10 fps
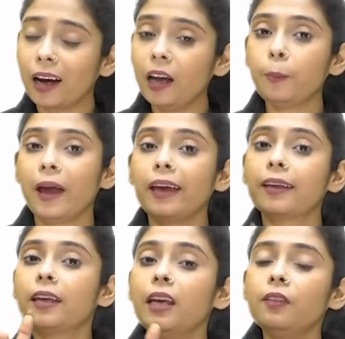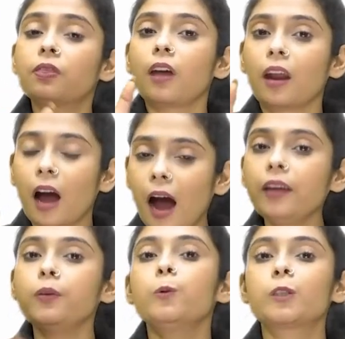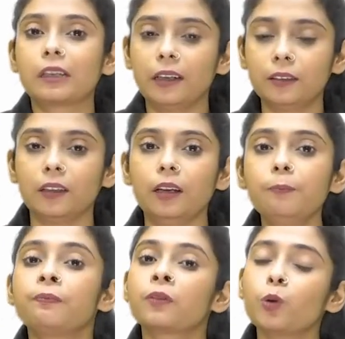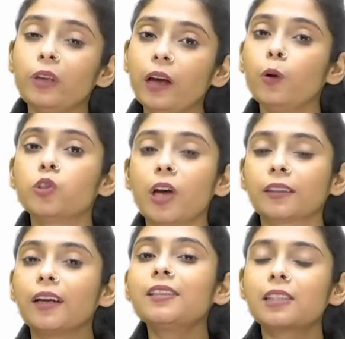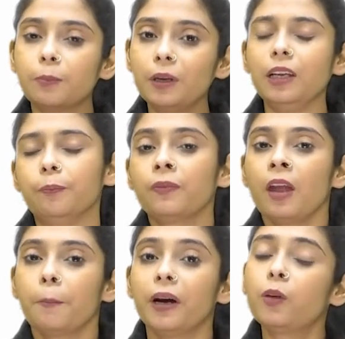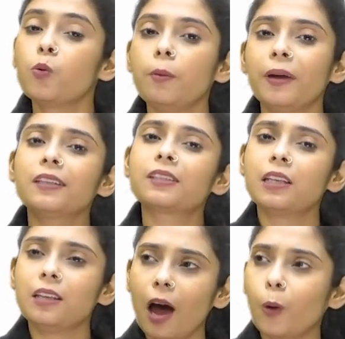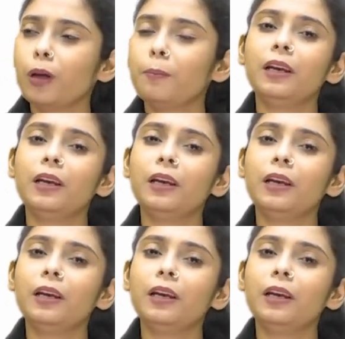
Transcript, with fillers: अगर मैं की तरह यूज करती तो ये हो जाता सिमिली बट क्योंकि मैंने सीधा उन्हें